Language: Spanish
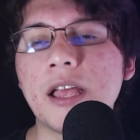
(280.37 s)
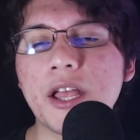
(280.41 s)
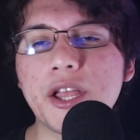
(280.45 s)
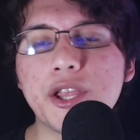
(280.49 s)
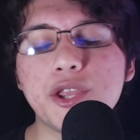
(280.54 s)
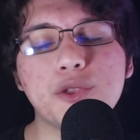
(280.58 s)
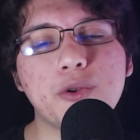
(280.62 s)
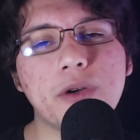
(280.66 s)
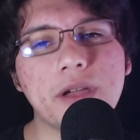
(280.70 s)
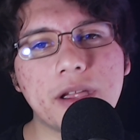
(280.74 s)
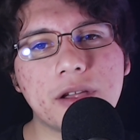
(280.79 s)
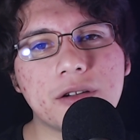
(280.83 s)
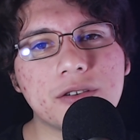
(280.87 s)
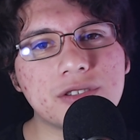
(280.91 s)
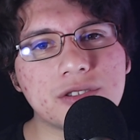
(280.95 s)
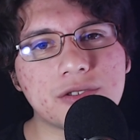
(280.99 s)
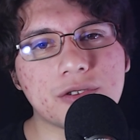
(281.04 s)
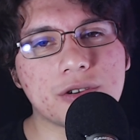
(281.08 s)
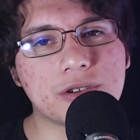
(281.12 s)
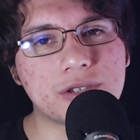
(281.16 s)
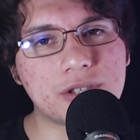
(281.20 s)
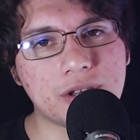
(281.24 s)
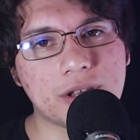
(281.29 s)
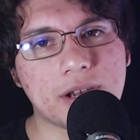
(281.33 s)
No hay
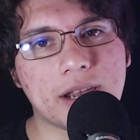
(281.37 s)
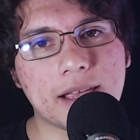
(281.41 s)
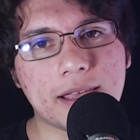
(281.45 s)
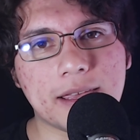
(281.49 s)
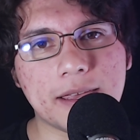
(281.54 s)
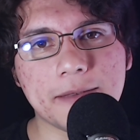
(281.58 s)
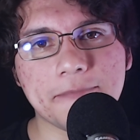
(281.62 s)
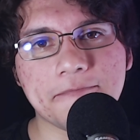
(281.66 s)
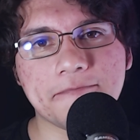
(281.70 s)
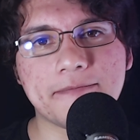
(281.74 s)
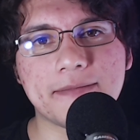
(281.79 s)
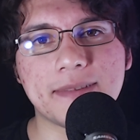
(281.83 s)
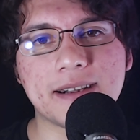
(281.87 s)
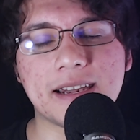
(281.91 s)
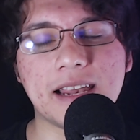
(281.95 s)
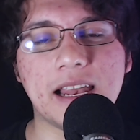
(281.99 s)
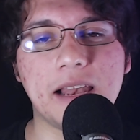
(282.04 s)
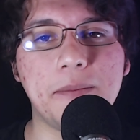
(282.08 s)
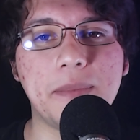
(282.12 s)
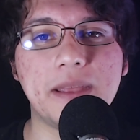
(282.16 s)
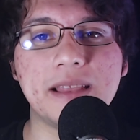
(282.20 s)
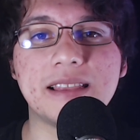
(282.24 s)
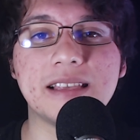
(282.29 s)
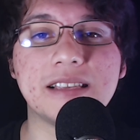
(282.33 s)
construcción aquí.
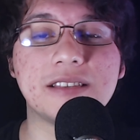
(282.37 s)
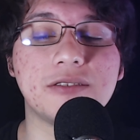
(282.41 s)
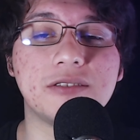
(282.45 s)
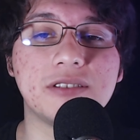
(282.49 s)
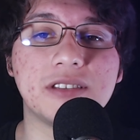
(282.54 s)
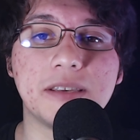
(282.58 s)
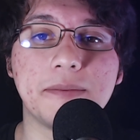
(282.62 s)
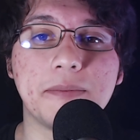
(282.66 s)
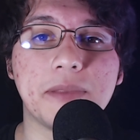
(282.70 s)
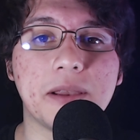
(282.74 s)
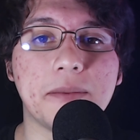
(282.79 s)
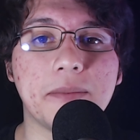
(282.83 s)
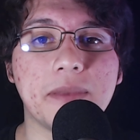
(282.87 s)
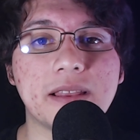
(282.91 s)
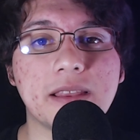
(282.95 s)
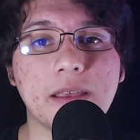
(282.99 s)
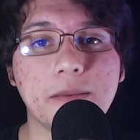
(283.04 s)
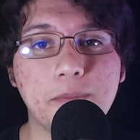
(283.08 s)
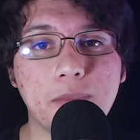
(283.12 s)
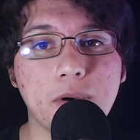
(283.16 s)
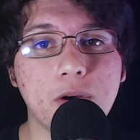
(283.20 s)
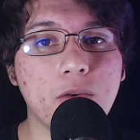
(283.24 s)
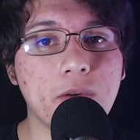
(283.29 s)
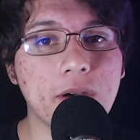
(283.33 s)
Realmente son simplemente
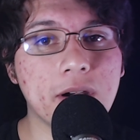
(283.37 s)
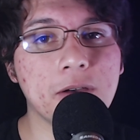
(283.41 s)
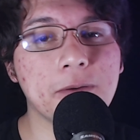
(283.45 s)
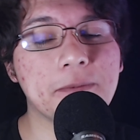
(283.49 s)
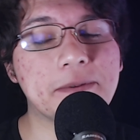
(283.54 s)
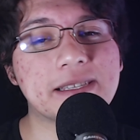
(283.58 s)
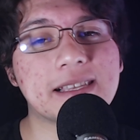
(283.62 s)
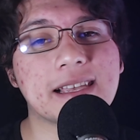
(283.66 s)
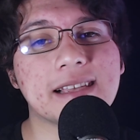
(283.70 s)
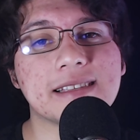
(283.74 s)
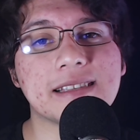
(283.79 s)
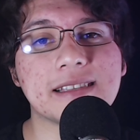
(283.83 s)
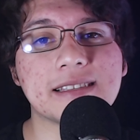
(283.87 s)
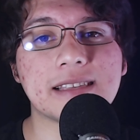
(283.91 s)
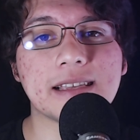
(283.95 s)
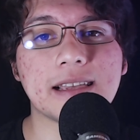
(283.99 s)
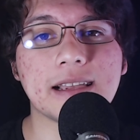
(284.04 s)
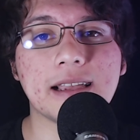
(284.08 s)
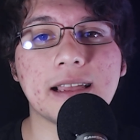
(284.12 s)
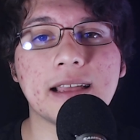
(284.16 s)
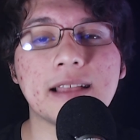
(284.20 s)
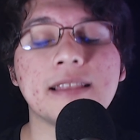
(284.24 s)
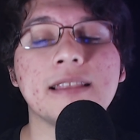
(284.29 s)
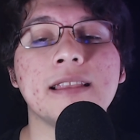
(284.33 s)
power-ups que se
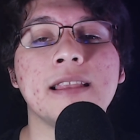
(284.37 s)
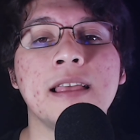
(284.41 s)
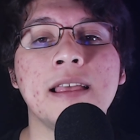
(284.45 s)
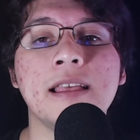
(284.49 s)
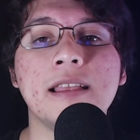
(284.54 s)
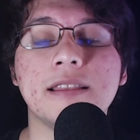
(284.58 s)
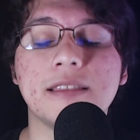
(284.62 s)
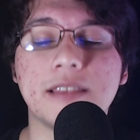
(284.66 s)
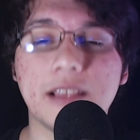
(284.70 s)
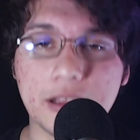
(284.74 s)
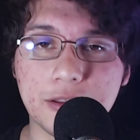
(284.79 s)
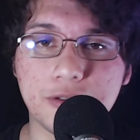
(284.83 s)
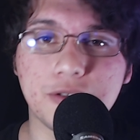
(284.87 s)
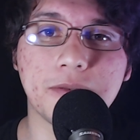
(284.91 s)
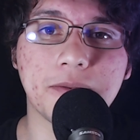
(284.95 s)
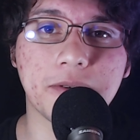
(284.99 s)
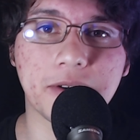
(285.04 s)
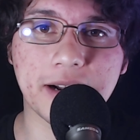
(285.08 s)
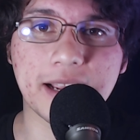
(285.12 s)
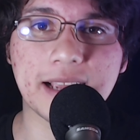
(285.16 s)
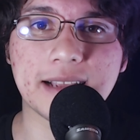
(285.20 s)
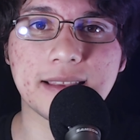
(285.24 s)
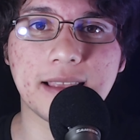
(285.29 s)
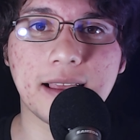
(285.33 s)
sacan del tubo
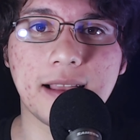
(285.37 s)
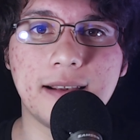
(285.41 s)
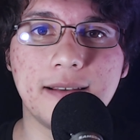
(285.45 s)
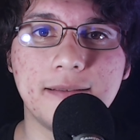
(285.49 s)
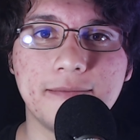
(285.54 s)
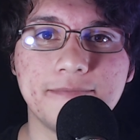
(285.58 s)
rectal.